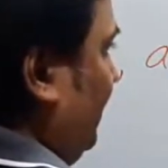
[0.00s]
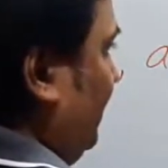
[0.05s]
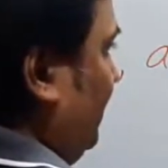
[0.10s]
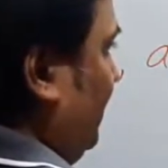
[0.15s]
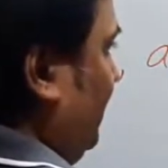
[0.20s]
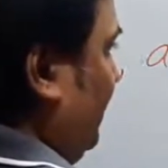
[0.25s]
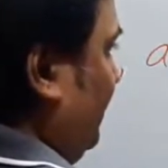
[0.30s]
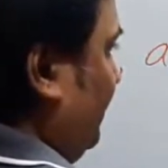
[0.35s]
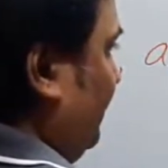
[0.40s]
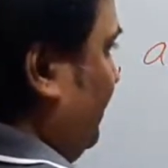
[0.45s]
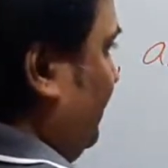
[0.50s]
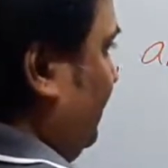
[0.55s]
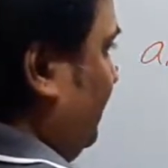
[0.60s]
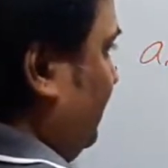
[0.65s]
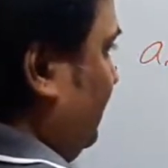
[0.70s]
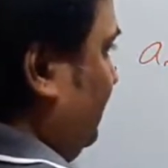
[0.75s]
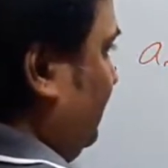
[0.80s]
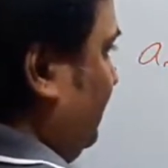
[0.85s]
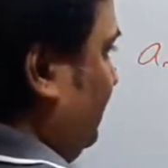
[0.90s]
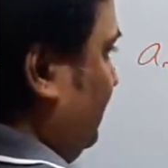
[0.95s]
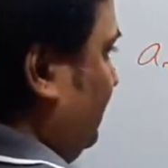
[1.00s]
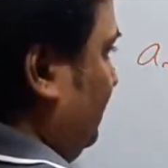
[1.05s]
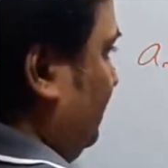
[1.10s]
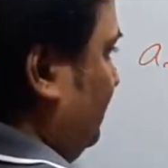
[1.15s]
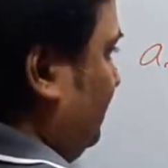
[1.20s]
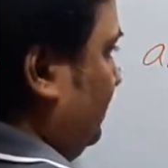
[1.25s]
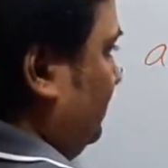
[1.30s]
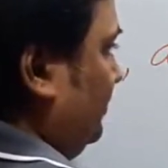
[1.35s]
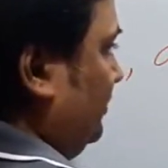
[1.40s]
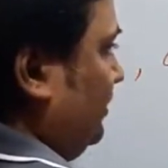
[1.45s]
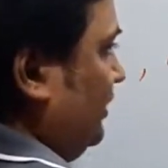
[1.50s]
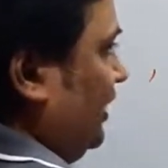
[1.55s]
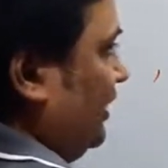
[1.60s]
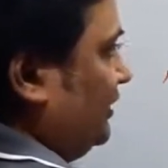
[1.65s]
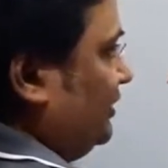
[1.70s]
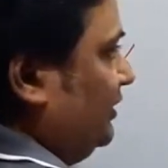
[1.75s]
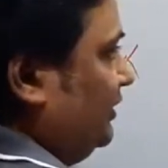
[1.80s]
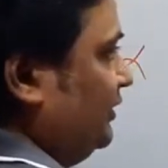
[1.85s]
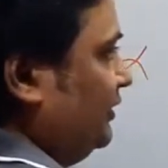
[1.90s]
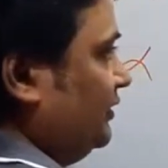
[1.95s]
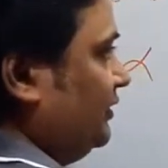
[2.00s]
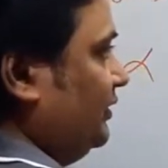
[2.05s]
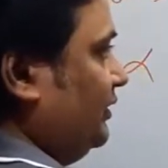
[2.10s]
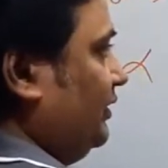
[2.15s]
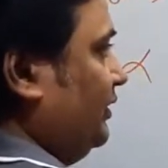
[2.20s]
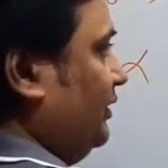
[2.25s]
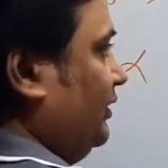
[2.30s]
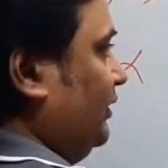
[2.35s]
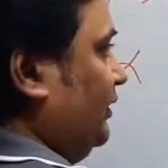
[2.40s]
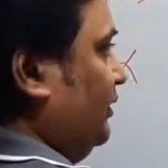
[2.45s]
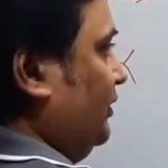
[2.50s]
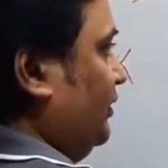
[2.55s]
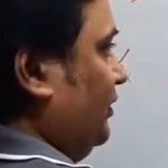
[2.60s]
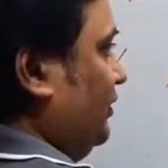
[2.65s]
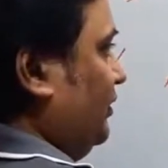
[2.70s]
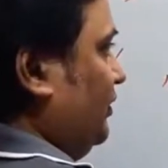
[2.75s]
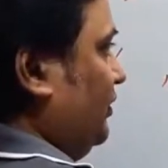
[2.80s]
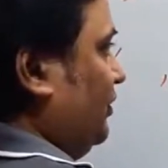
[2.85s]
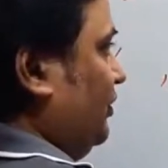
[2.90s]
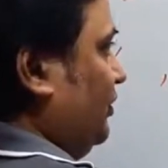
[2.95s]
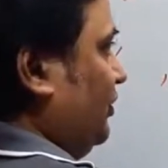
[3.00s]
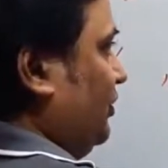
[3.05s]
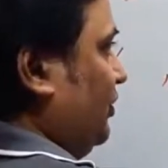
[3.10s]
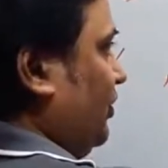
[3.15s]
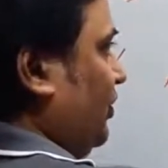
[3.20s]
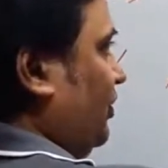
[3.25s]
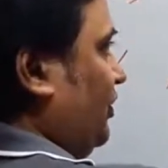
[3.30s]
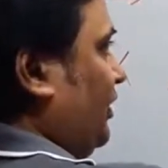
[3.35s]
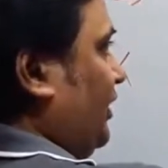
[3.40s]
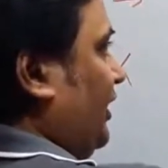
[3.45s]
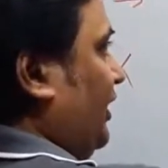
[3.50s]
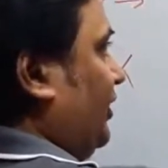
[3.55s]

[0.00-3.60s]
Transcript: की तरफ एक्सलेशन है और